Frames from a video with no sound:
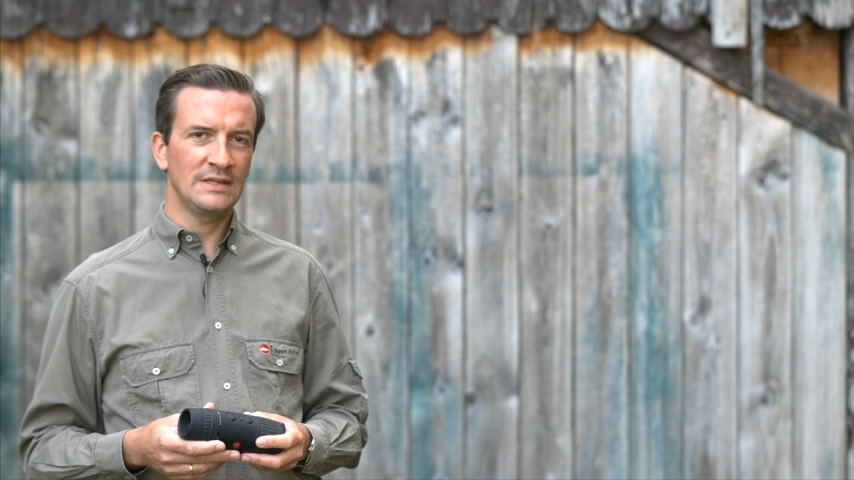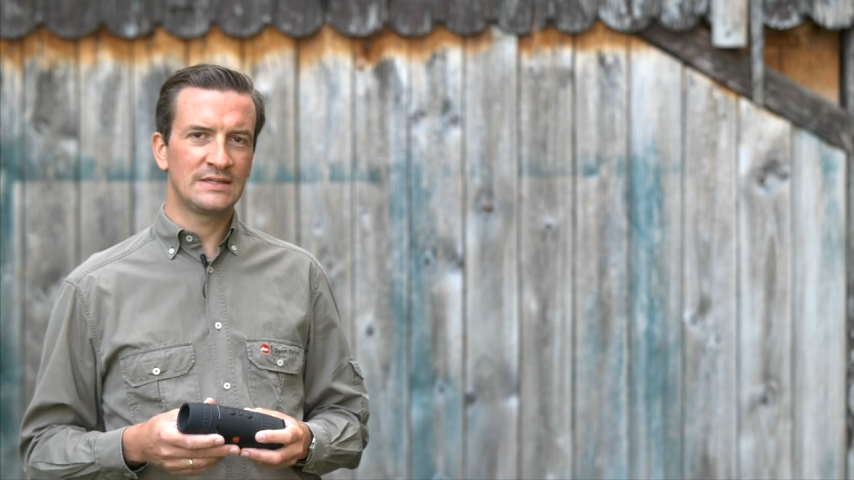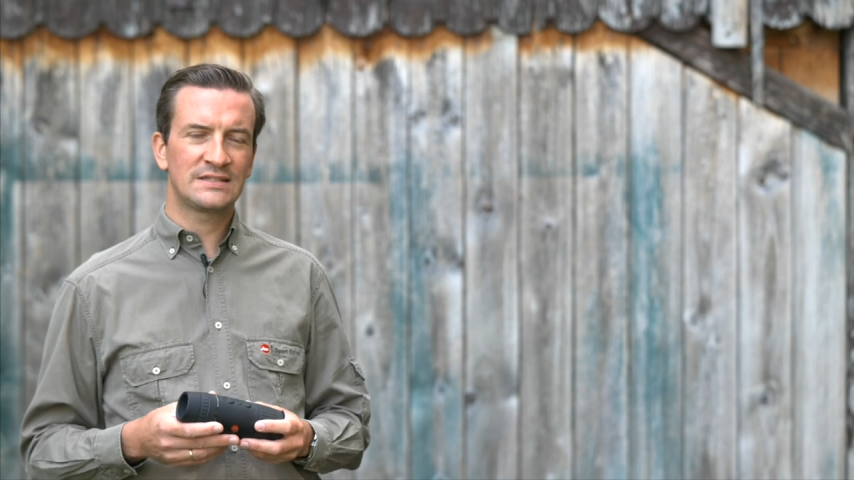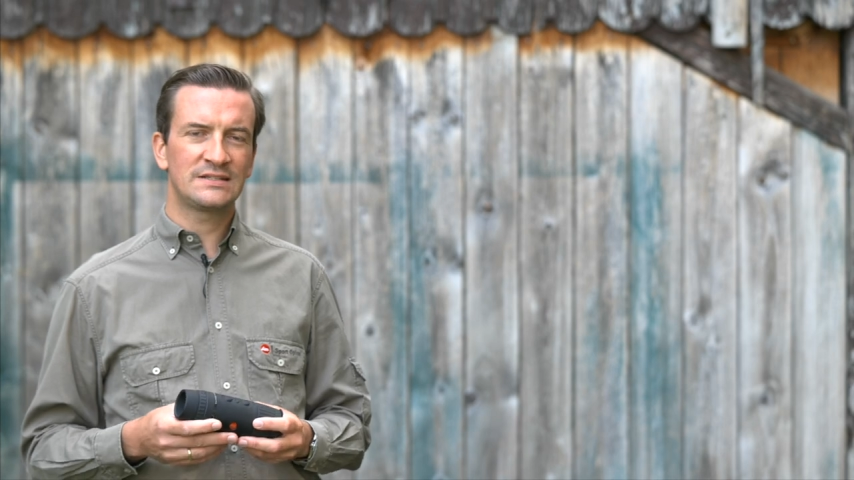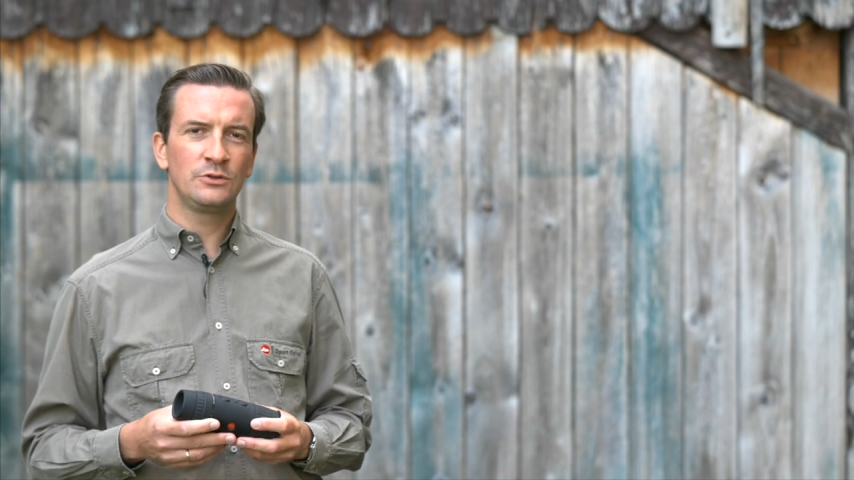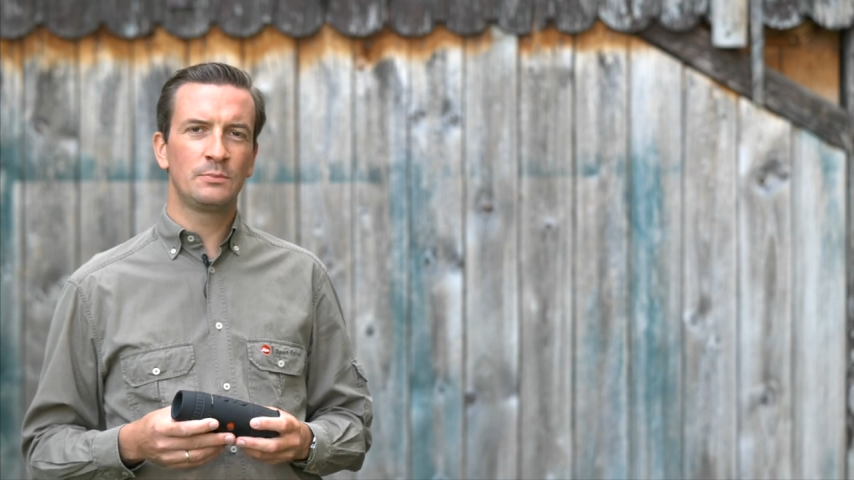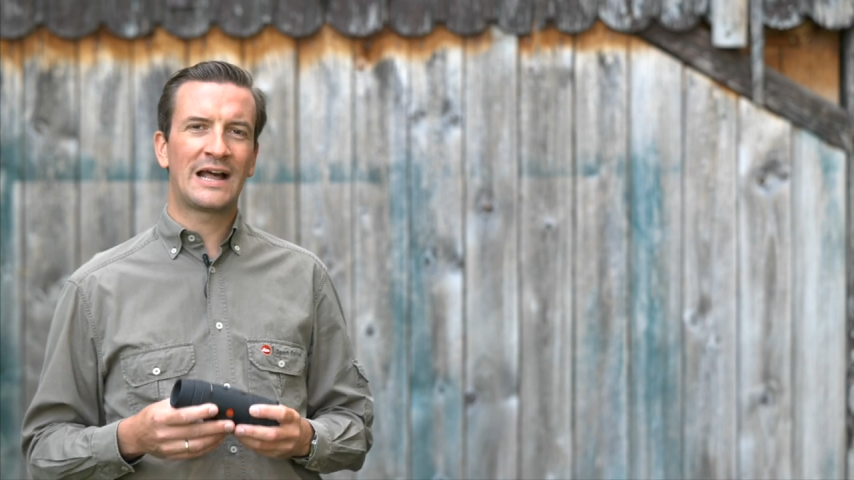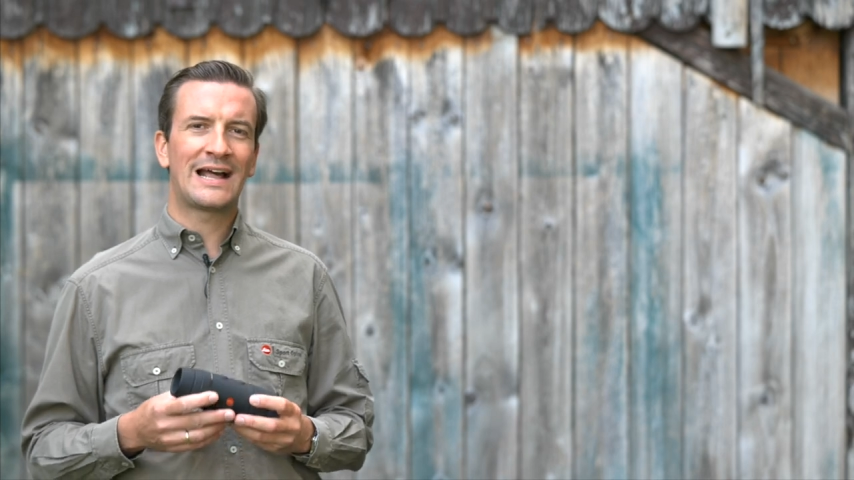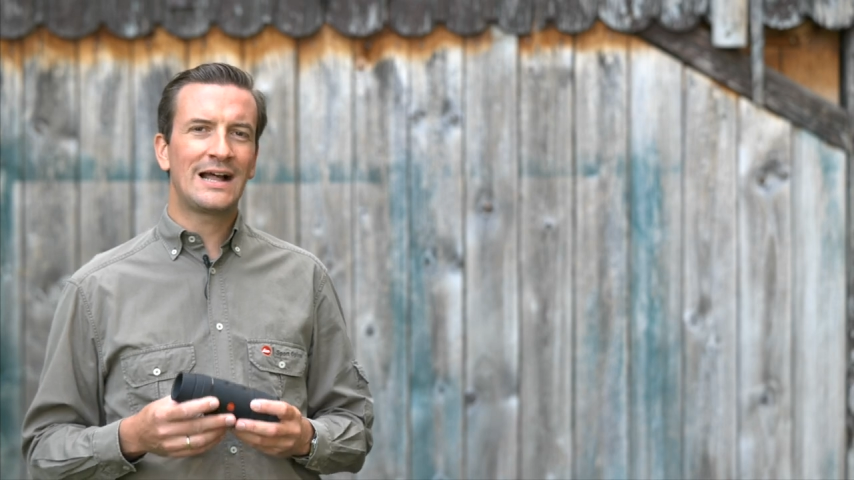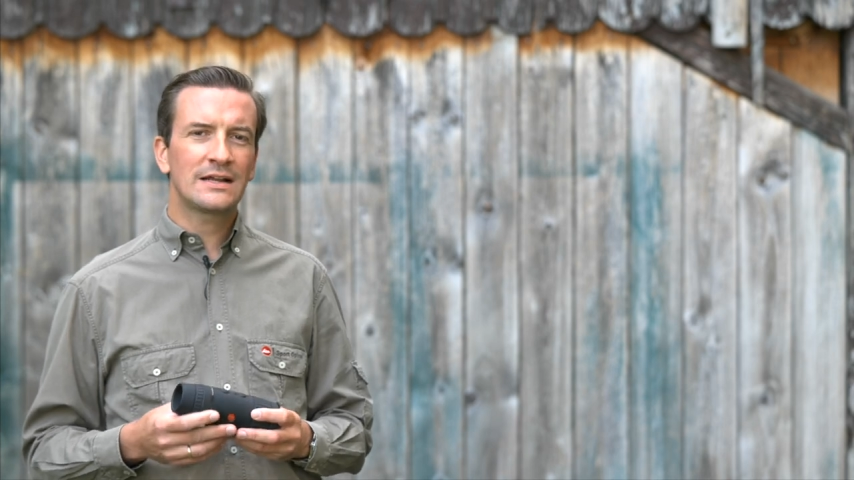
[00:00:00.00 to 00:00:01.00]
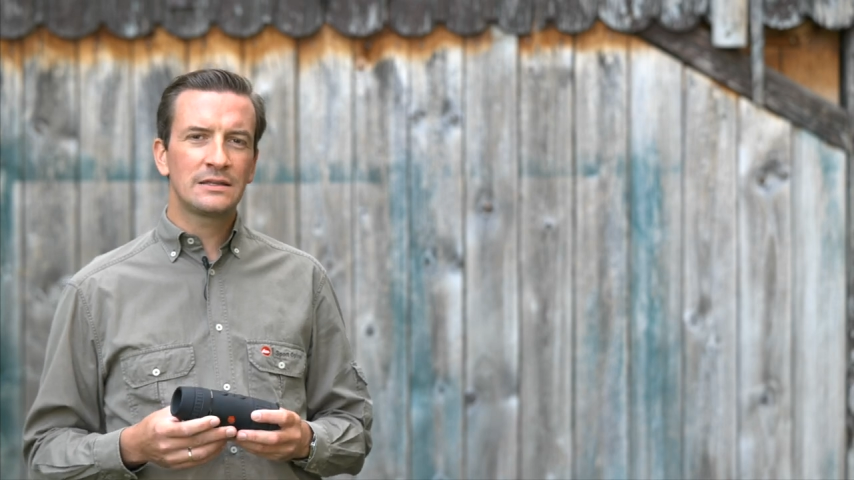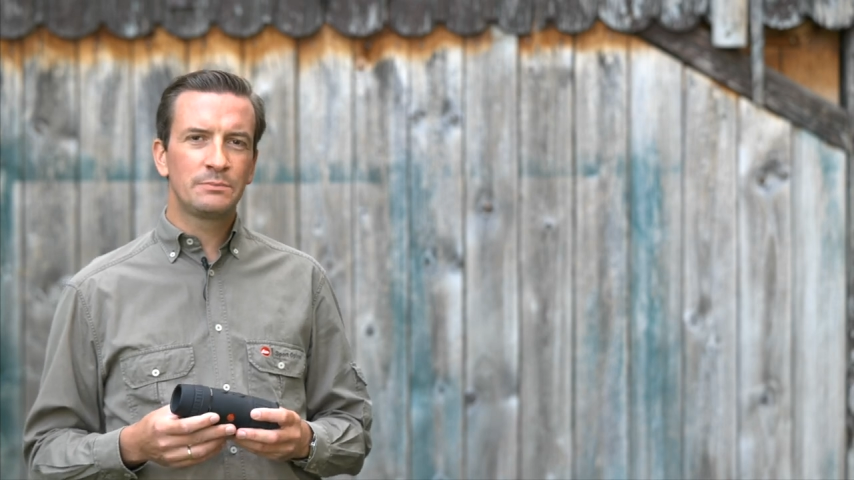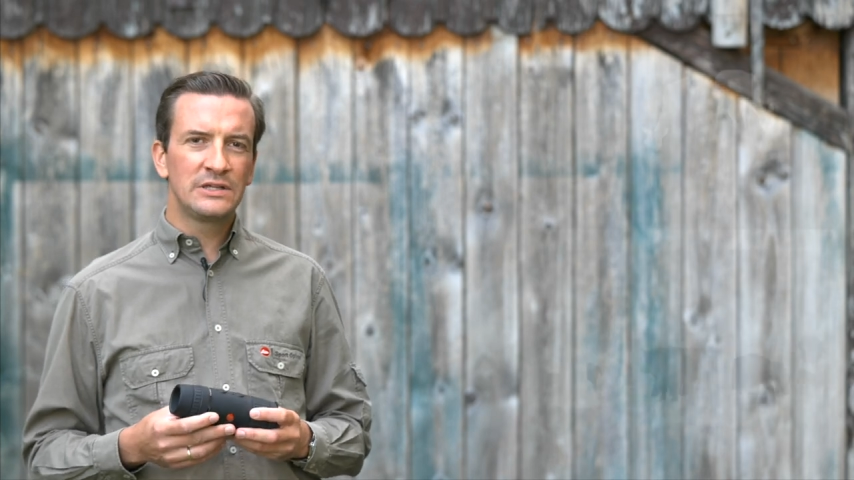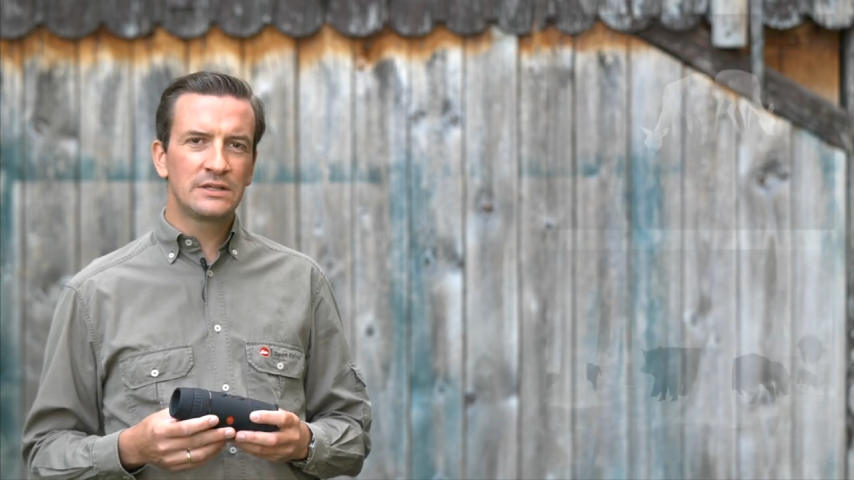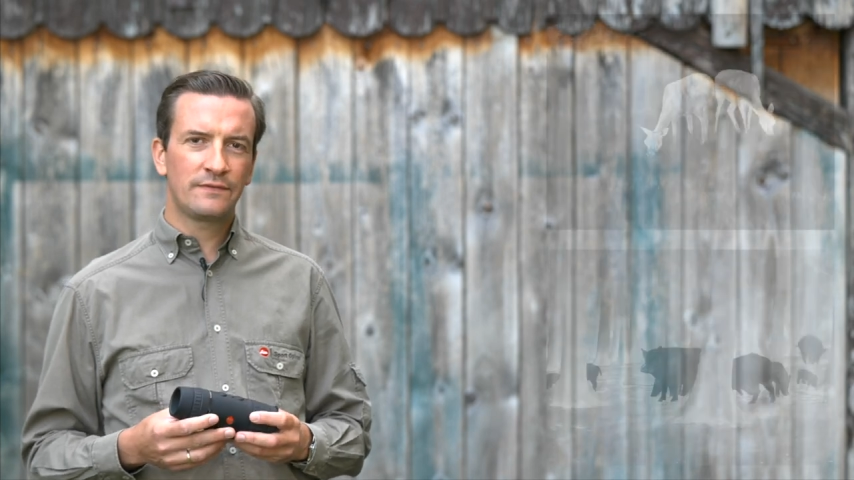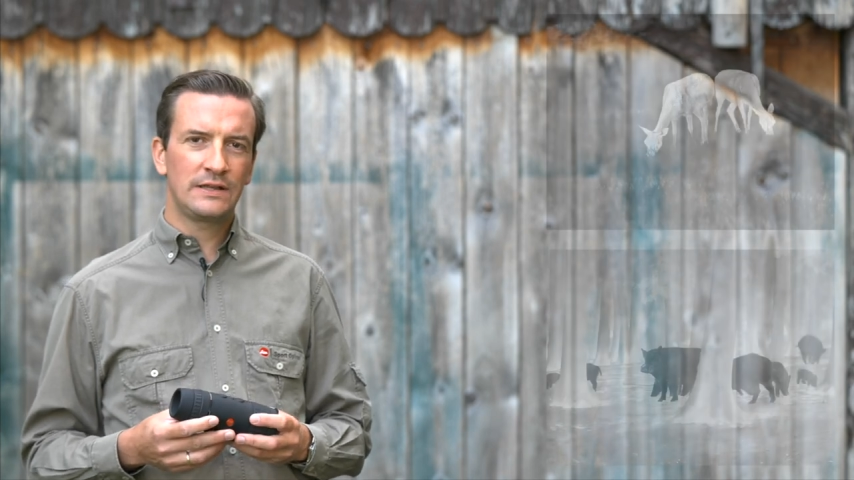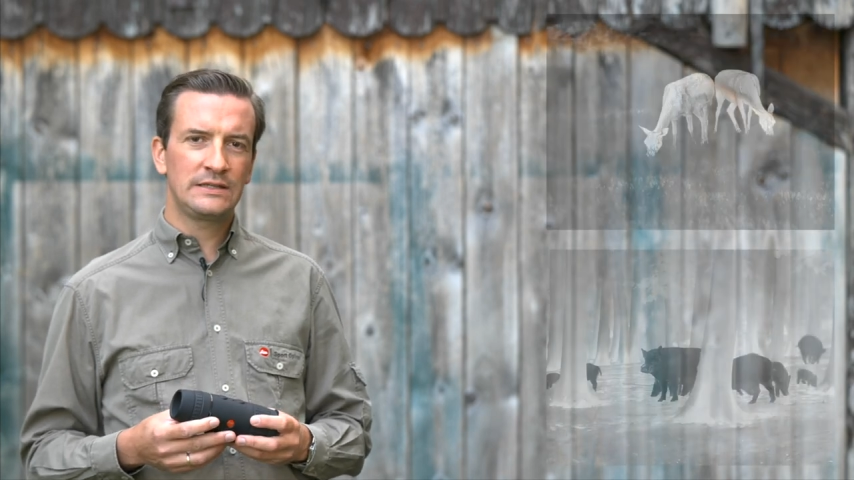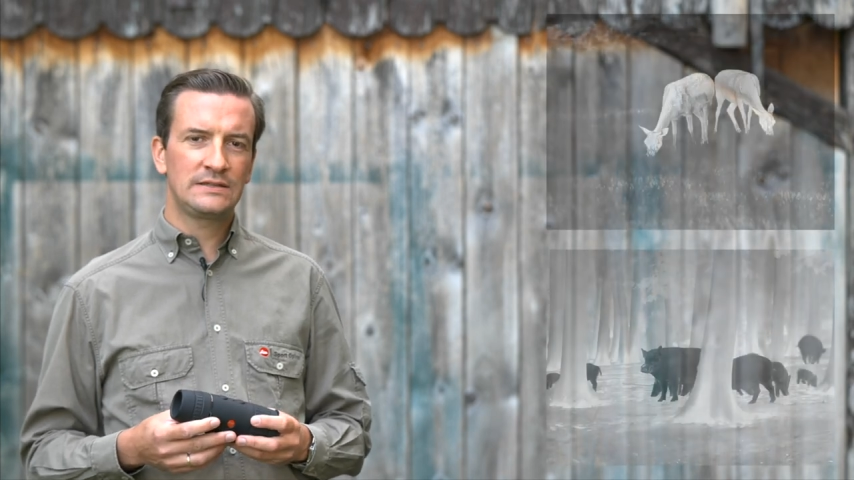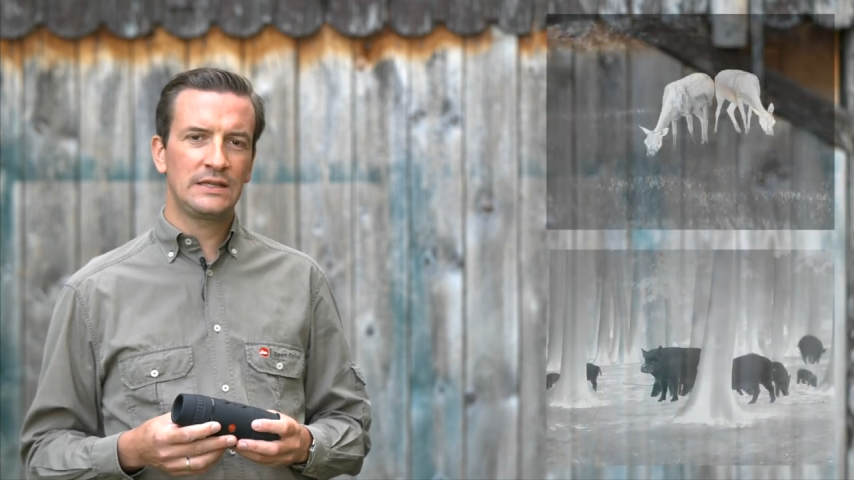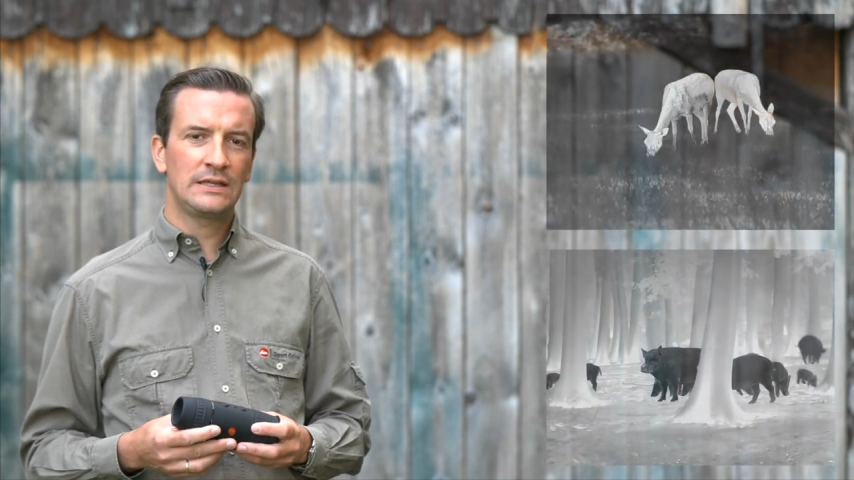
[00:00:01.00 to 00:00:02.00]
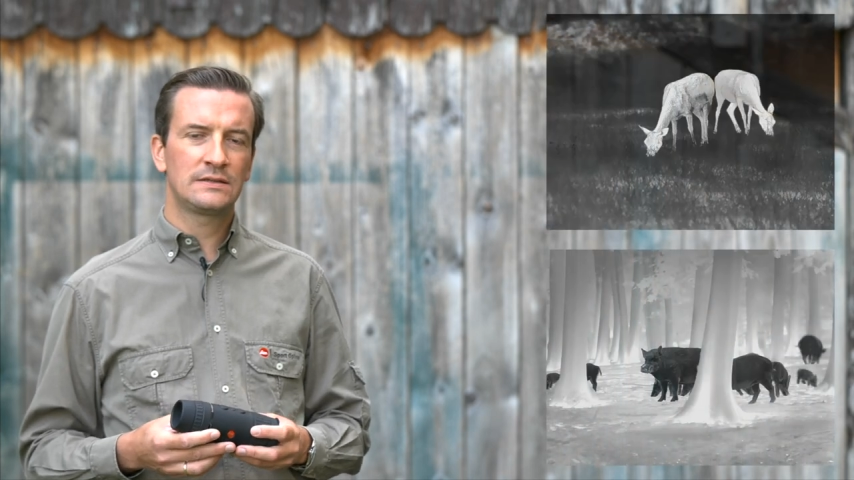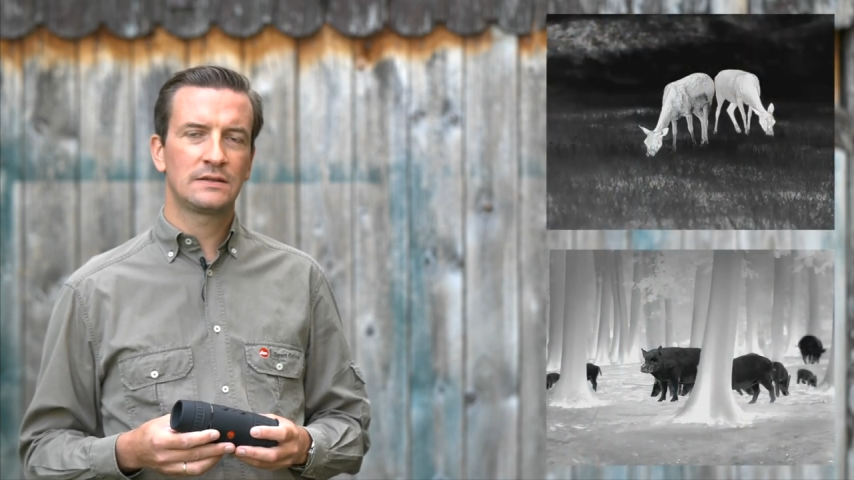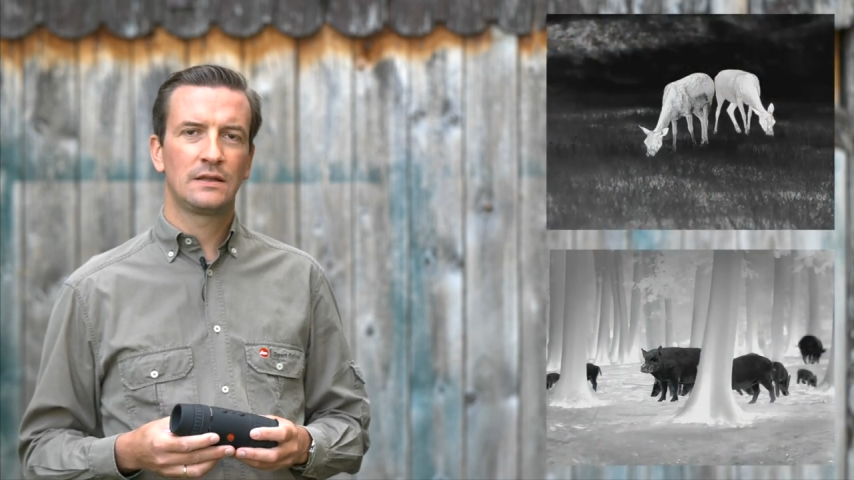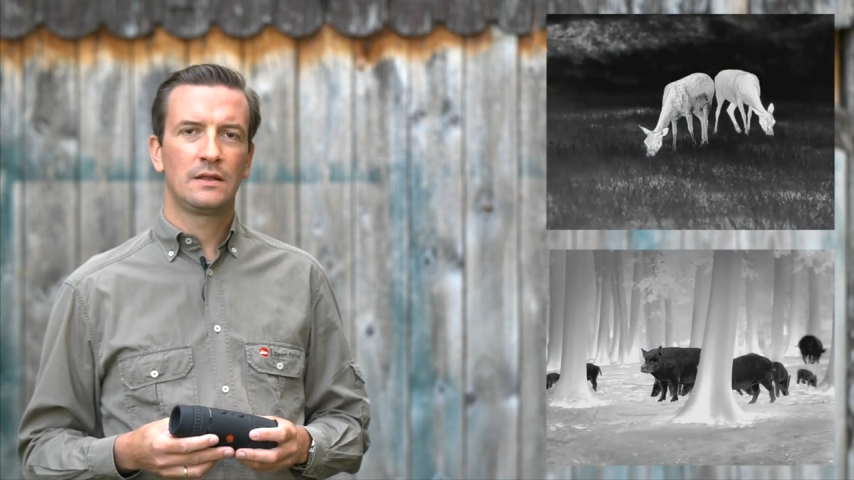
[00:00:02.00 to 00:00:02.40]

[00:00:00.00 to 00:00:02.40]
Das ist die überragende Bildqualität